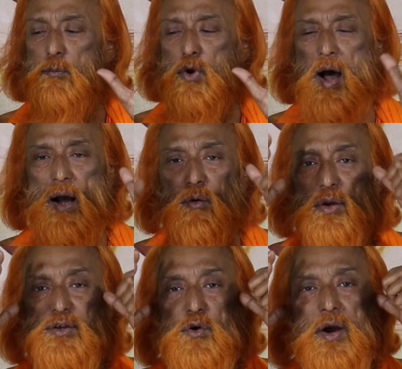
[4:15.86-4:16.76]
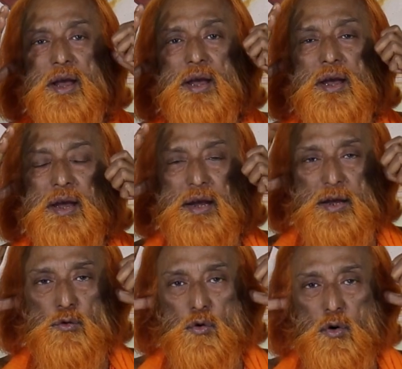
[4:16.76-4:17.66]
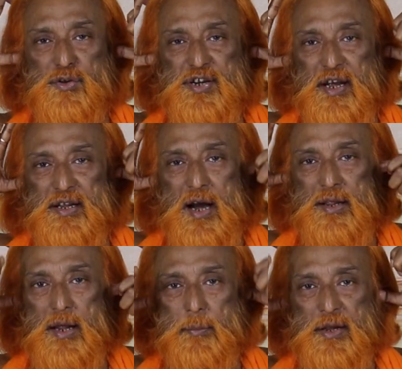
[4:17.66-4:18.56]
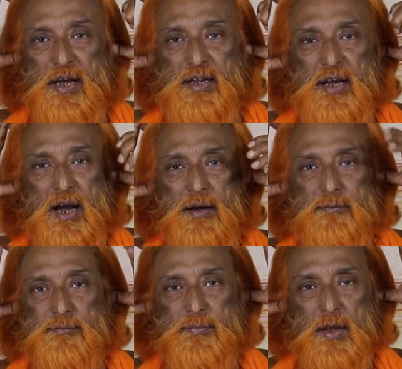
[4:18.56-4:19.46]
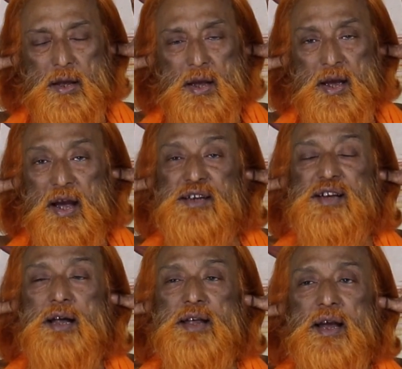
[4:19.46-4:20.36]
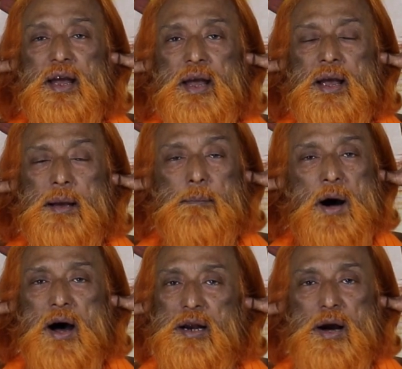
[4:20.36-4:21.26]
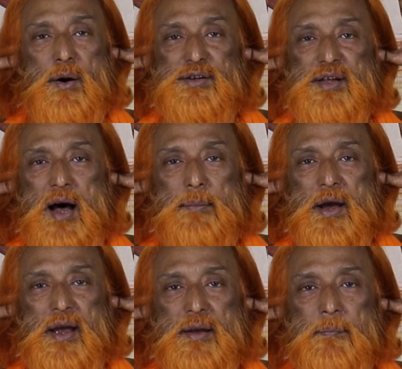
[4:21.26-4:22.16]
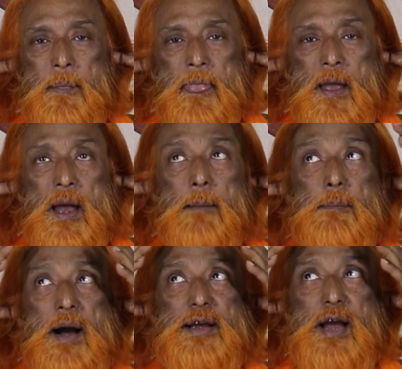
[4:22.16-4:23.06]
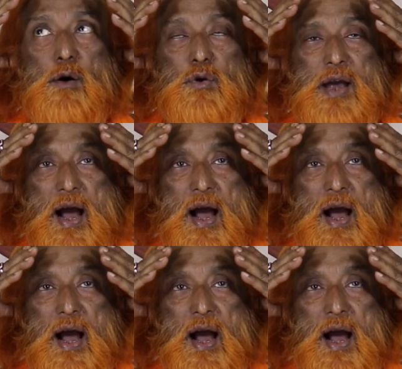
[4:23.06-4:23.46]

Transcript: बुढ़ा अंगुली जो है ये दोनों छेद का अंदर में दे दिया ऐसा देंगे बाहर का आवाज़ ना आ पाए बाकी अंगुली